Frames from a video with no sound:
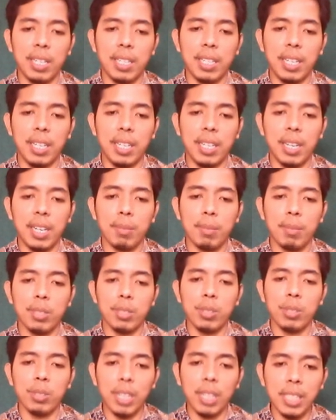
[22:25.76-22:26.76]
ya
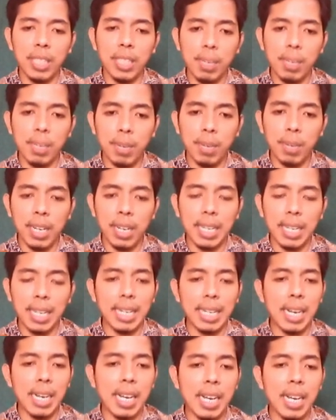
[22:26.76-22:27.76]
sesudahnya apa
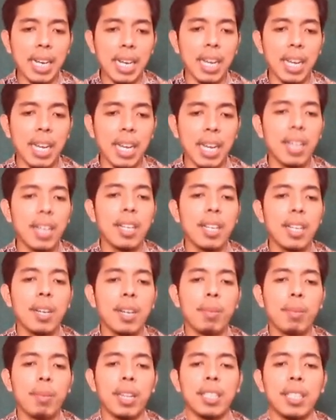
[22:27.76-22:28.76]
nah
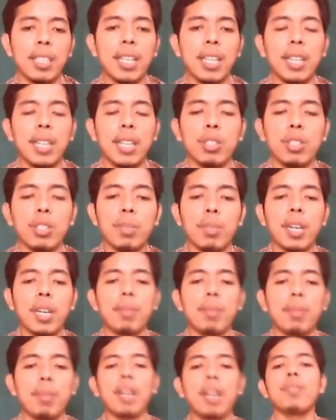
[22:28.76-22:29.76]
berarti nah itu sebagai
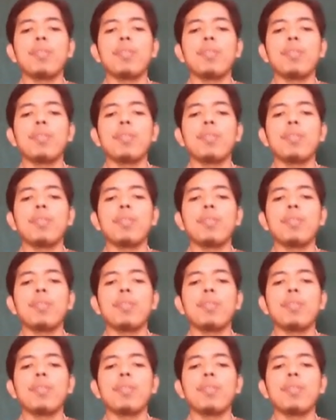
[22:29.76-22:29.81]
maf